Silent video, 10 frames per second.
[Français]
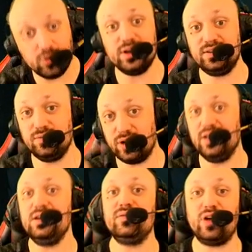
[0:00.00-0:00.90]
et si vous
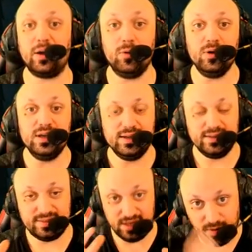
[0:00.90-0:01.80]
regardez les fragments,
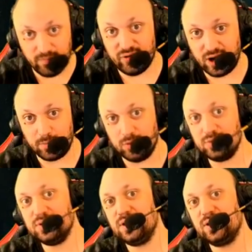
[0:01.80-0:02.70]
c'est les mêmes
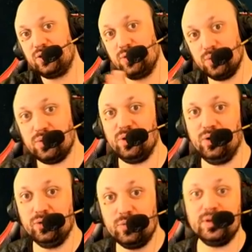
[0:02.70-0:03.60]
fragments que
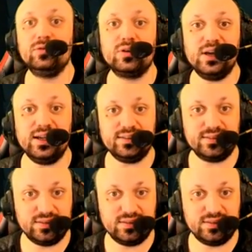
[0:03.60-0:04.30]
le domaine de classe